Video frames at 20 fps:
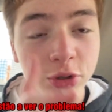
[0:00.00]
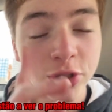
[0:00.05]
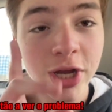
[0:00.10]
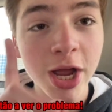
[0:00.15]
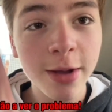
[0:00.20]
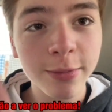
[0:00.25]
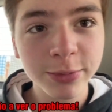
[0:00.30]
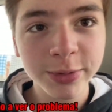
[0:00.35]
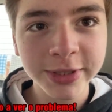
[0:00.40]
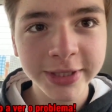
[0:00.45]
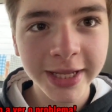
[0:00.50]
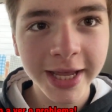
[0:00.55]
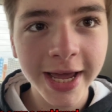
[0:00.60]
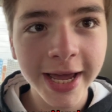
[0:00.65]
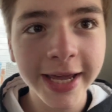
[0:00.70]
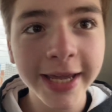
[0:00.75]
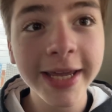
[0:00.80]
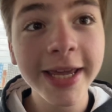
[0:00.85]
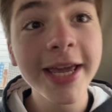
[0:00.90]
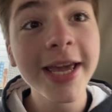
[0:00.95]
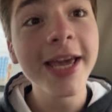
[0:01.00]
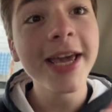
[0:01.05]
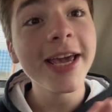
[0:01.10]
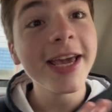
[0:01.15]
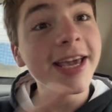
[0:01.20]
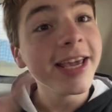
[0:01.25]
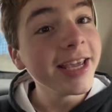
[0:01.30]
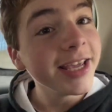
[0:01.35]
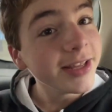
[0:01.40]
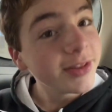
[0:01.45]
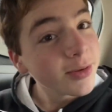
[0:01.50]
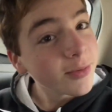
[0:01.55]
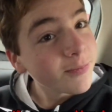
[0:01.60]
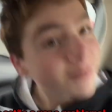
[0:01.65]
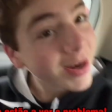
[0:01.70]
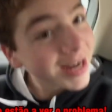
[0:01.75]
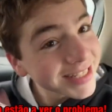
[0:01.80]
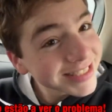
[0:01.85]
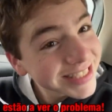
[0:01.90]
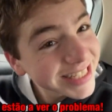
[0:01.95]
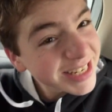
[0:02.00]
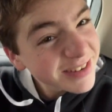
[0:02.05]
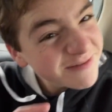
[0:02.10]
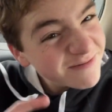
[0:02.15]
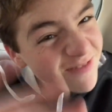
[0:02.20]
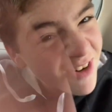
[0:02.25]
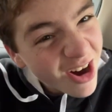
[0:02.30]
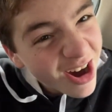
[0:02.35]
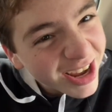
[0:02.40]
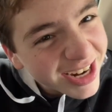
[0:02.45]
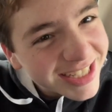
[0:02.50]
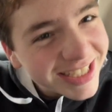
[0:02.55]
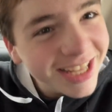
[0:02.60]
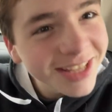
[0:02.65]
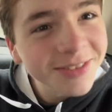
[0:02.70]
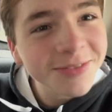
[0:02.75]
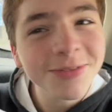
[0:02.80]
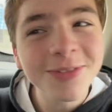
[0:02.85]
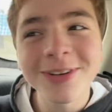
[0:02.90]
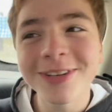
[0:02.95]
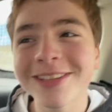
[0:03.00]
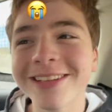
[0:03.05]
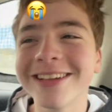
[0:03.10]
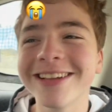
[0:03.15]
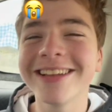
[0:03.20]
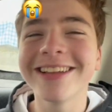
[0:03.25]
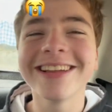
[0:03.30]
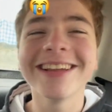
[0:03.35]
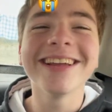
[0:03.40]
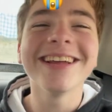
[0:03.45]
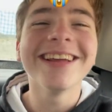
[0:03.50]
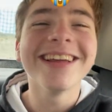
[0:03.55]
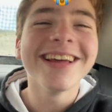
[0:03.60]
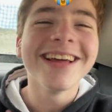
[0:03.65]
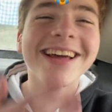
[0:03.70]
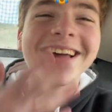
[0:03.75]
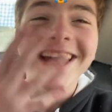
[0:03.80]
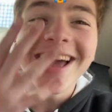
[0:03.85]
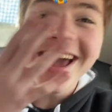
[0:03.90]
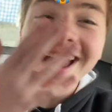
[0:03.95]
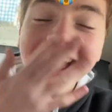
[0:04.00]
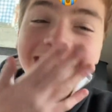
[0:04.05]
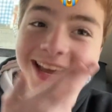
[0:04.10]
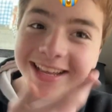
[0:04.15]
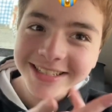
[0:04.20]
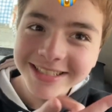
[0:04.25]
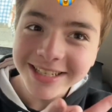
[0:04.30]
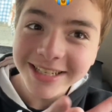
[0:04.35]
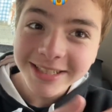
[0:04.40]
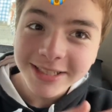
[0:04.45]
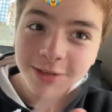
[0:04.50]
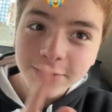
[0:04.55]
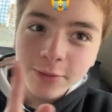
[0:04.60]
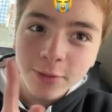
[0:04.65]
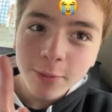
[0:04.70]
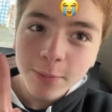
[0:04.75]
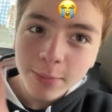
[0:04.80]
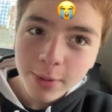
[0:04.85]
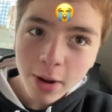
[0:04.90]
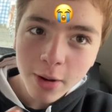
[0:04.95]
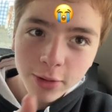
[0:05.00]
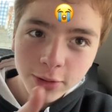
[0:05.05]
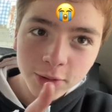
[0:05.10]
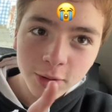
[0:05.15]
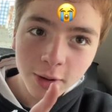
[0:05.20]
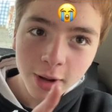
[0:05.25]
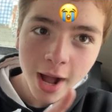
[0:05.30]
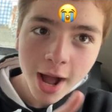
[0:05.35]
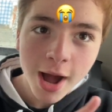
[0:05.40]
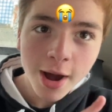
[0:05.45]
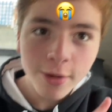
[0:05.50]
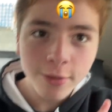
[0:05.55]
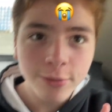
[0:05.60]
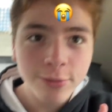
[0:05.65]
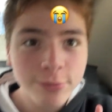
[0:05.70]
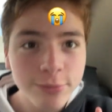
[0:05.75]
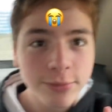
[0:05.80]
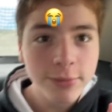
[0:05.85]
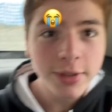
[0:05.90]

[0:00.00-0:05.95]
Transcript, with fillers: estou vestido, eu já almocei e estou prestes a ir embora já da Porto. É isso, gente. Eu vou